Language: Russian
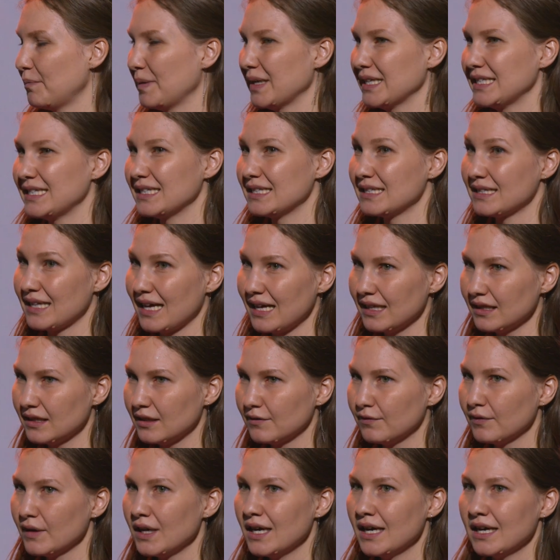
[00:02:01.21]

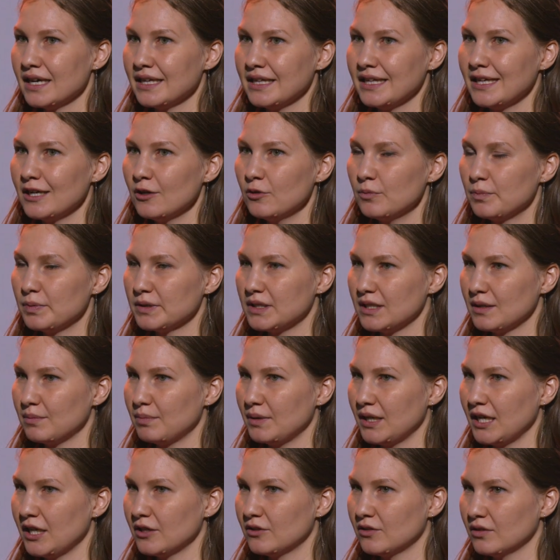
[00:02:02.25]
протестантов не
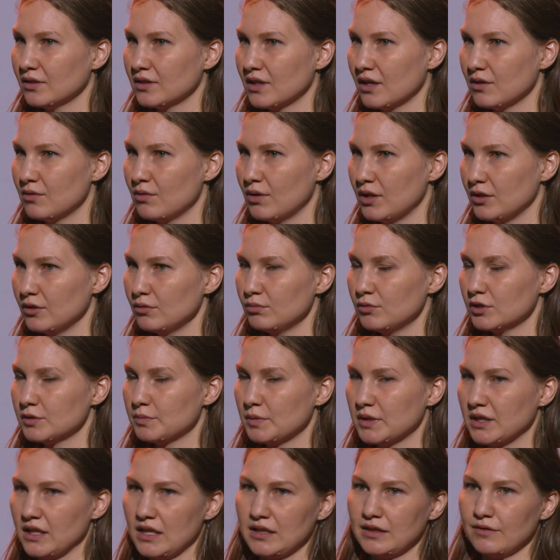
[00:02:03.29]
употребляют алкоголь. Ну, может
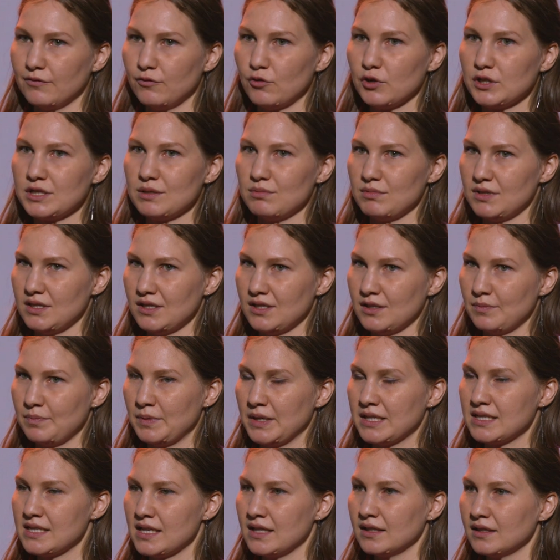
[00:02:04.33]
быть, ладно,
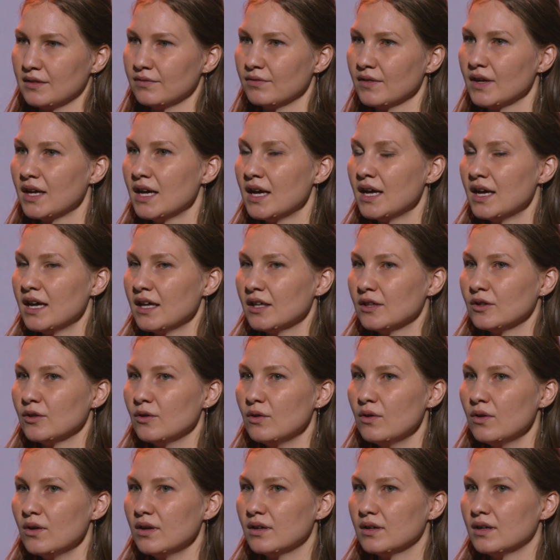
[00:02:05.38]
80%.
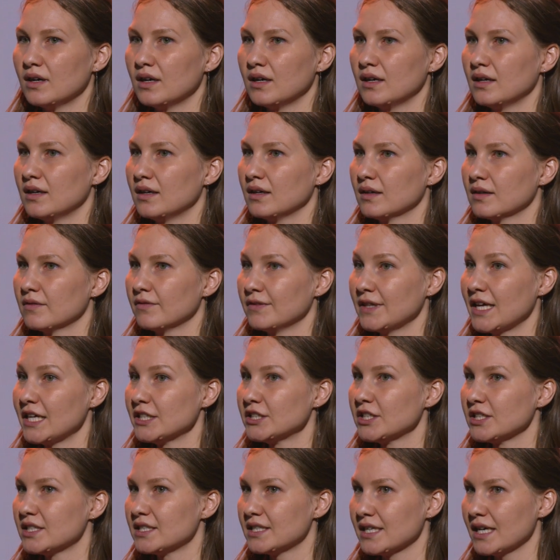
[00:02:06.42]
Но э, в
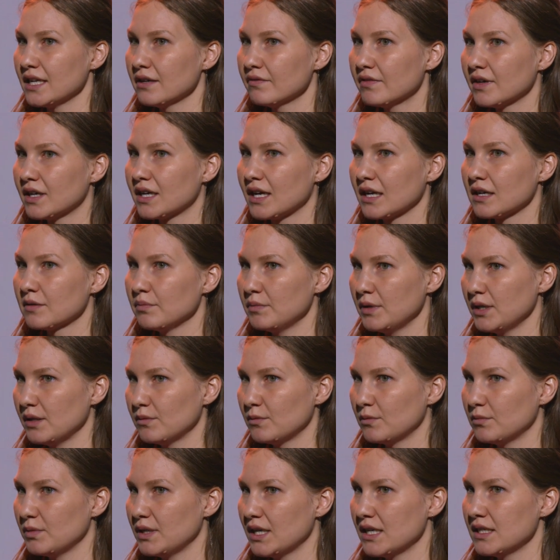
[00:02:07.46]
нашей церкви, как
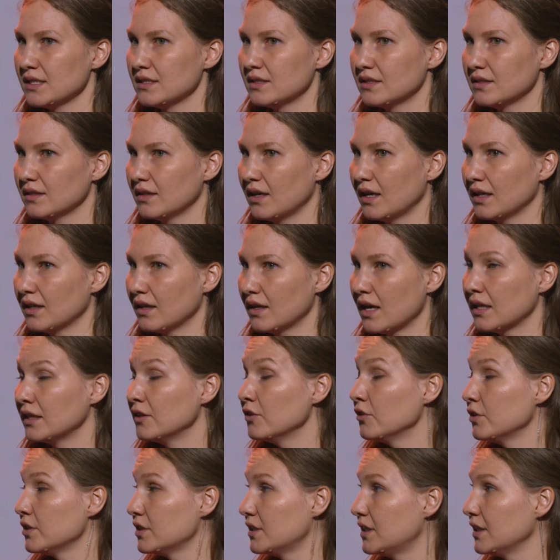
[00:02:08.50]
минимум, есть а,
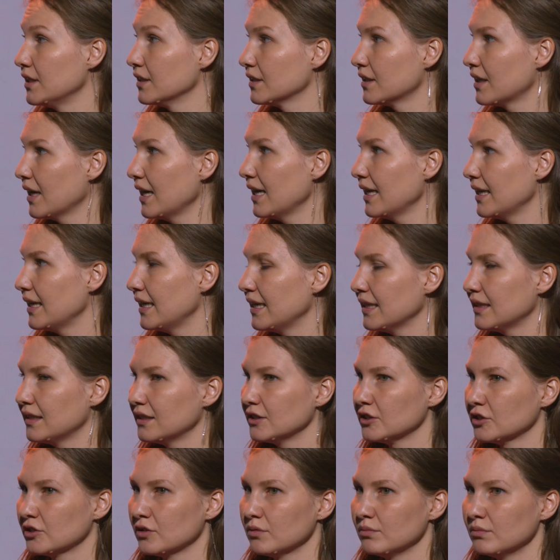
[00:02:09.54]
одно из ДНК, это
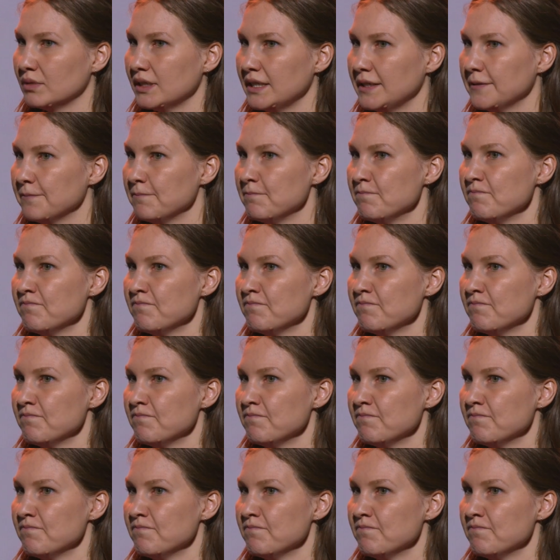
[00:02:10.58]
что мы